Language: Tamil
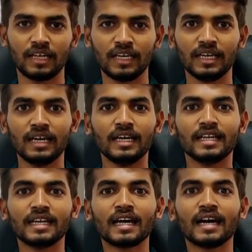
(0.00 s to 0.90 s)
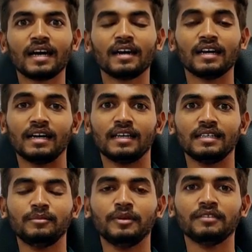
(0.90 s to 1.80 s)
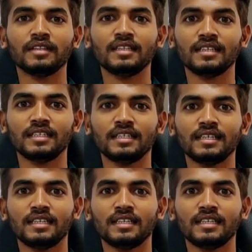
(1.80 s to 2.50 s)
கவலை என்னடா இப்படி வந்து